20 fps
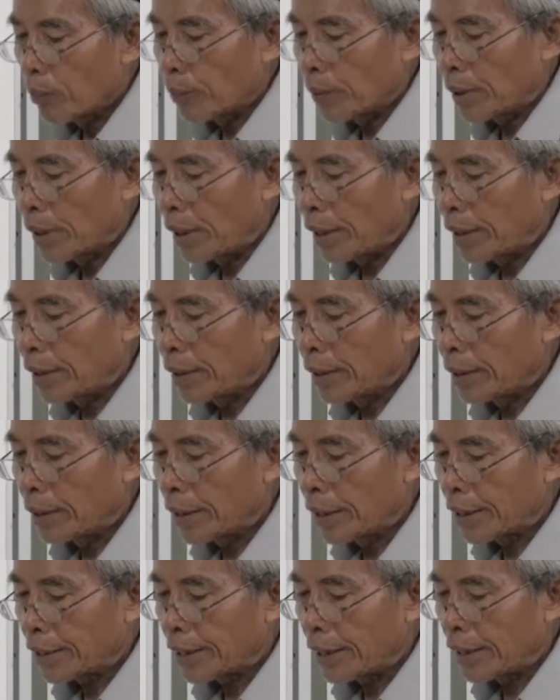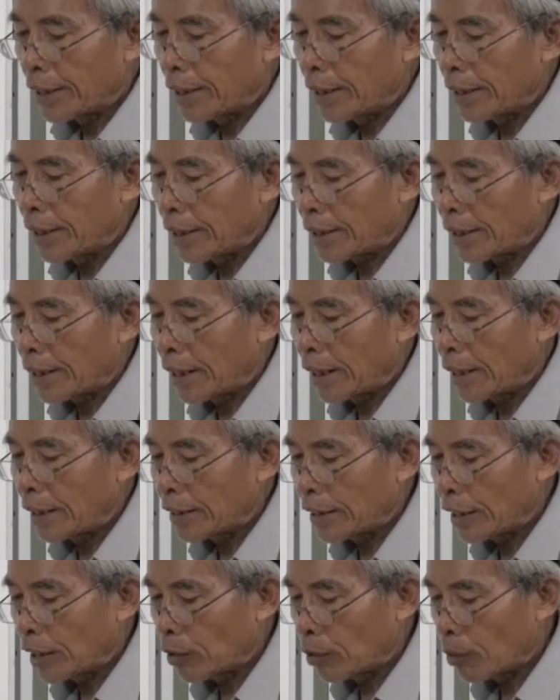bi anna sya'a
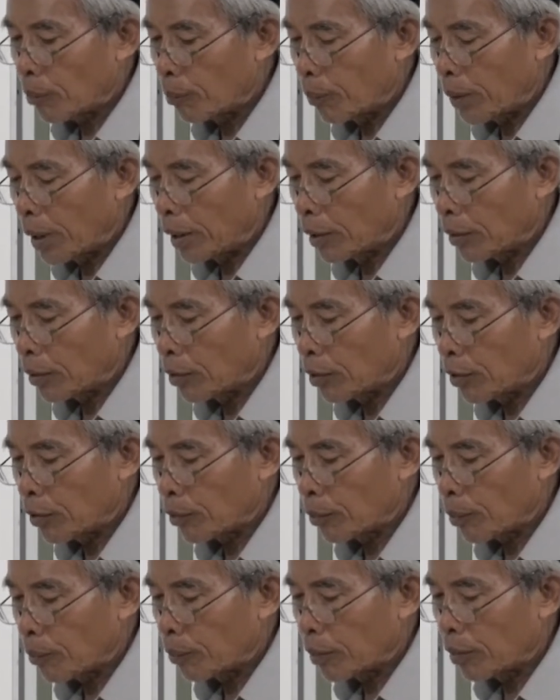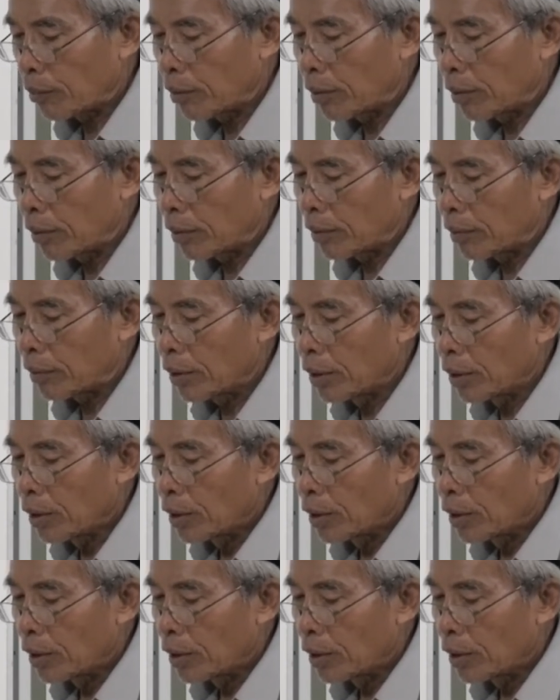kelan yen manggon sapa wong